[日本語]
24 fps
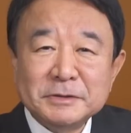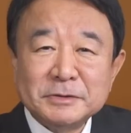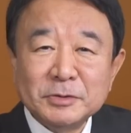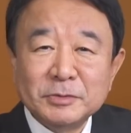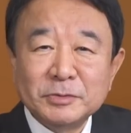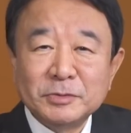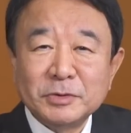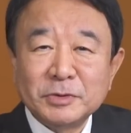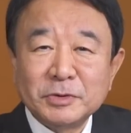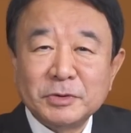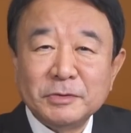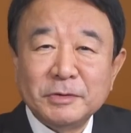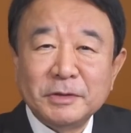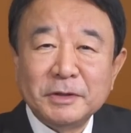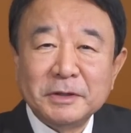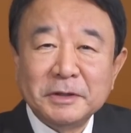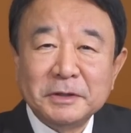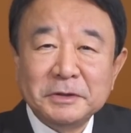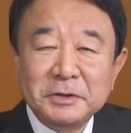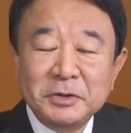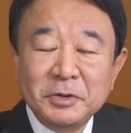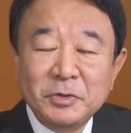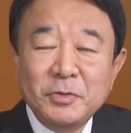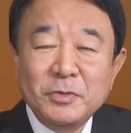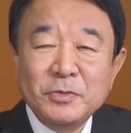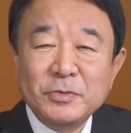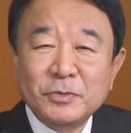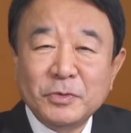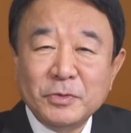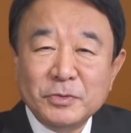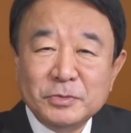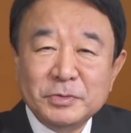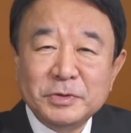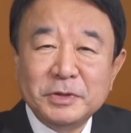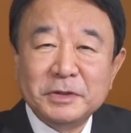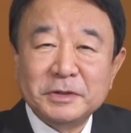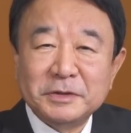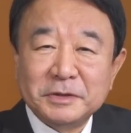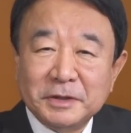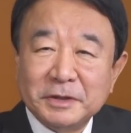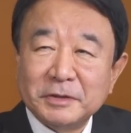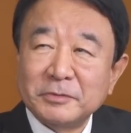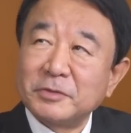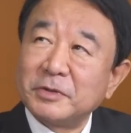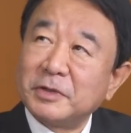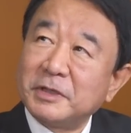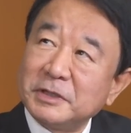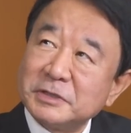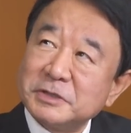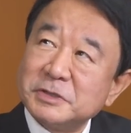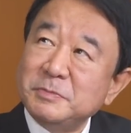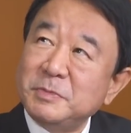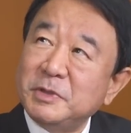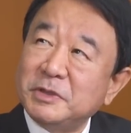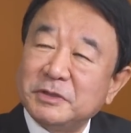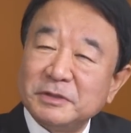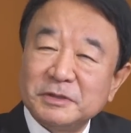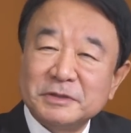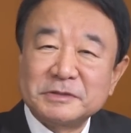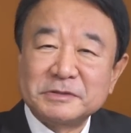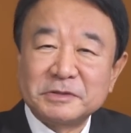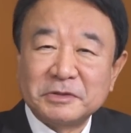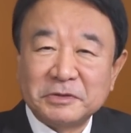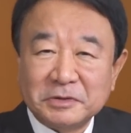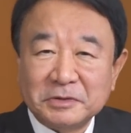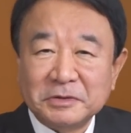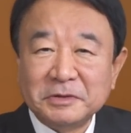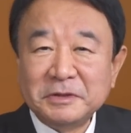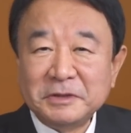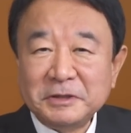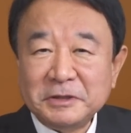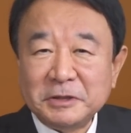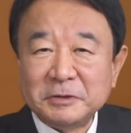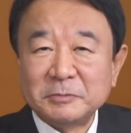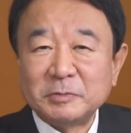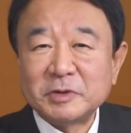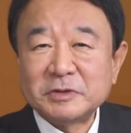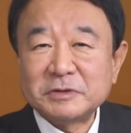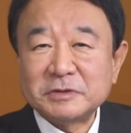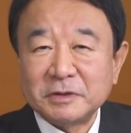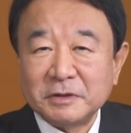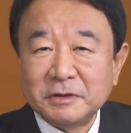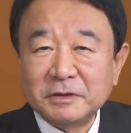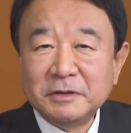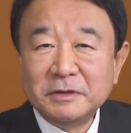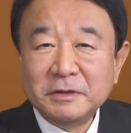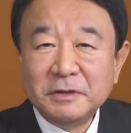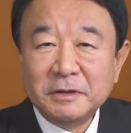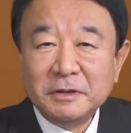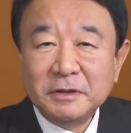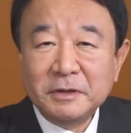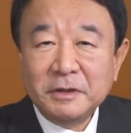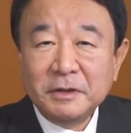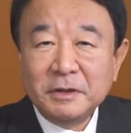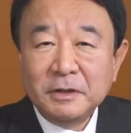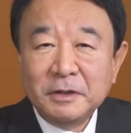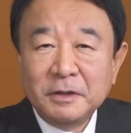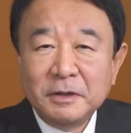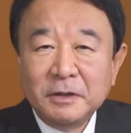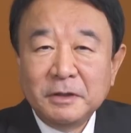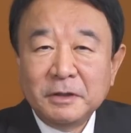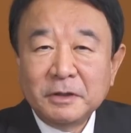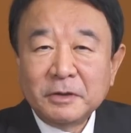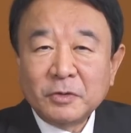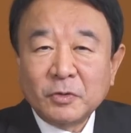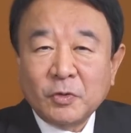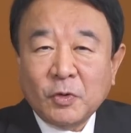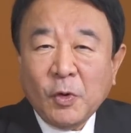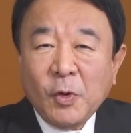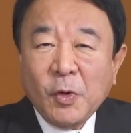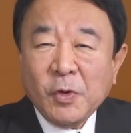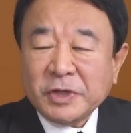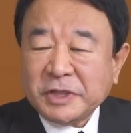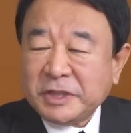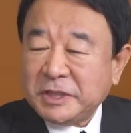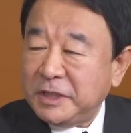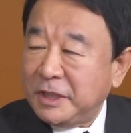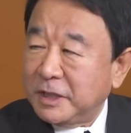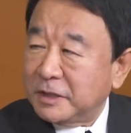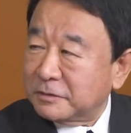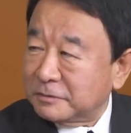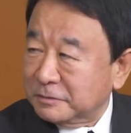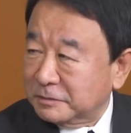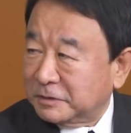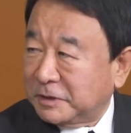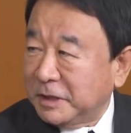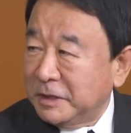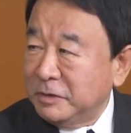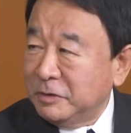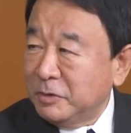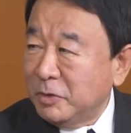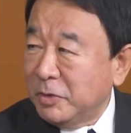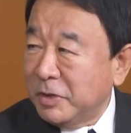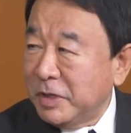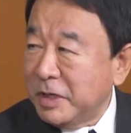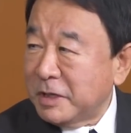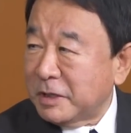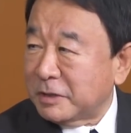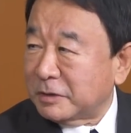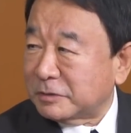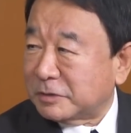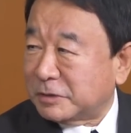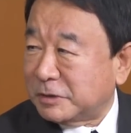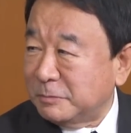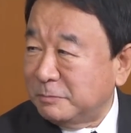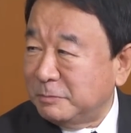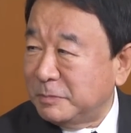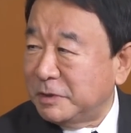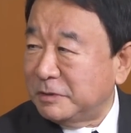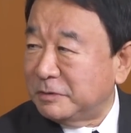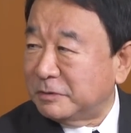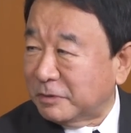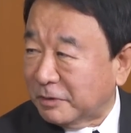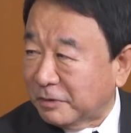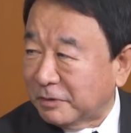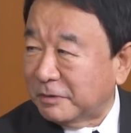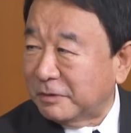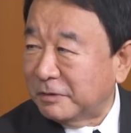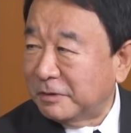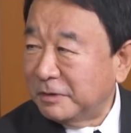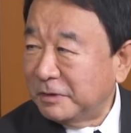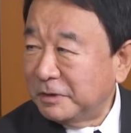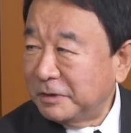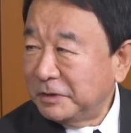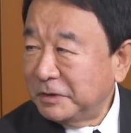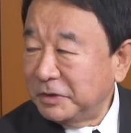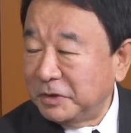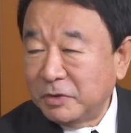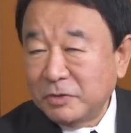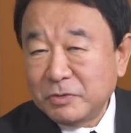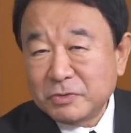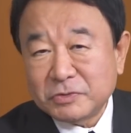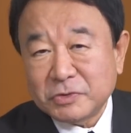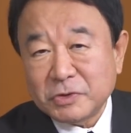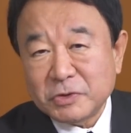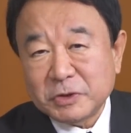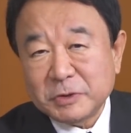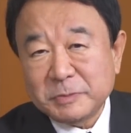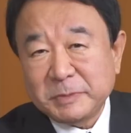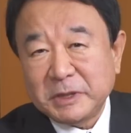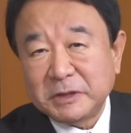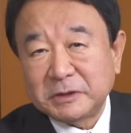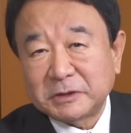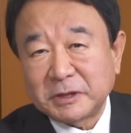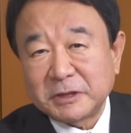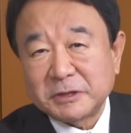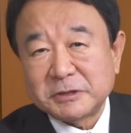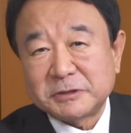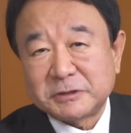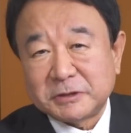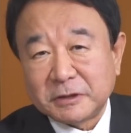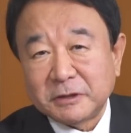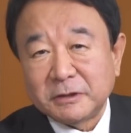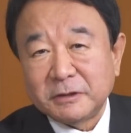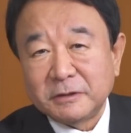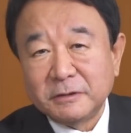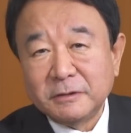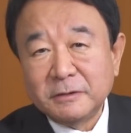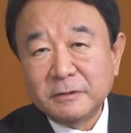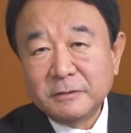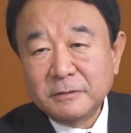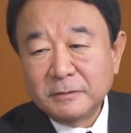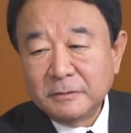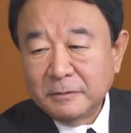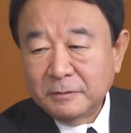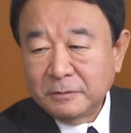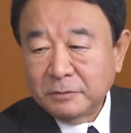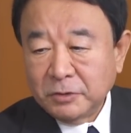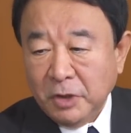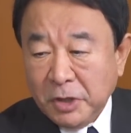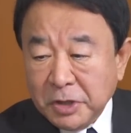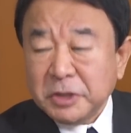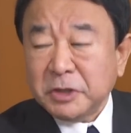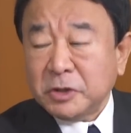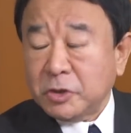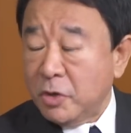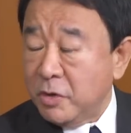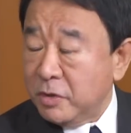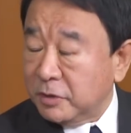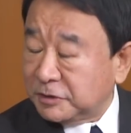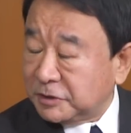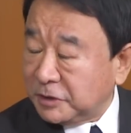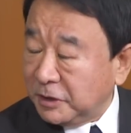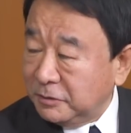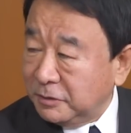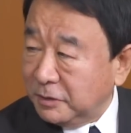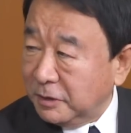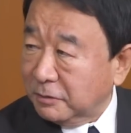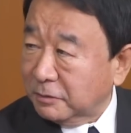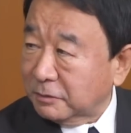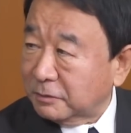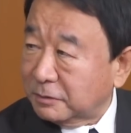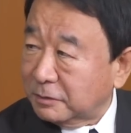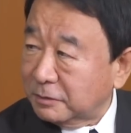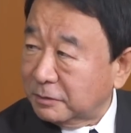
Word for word: その時は日本国内でこれ初めてですけど言いました「好期ある天皇陛下の親民の」日本国民に対して「何脅迫してんだよ!」って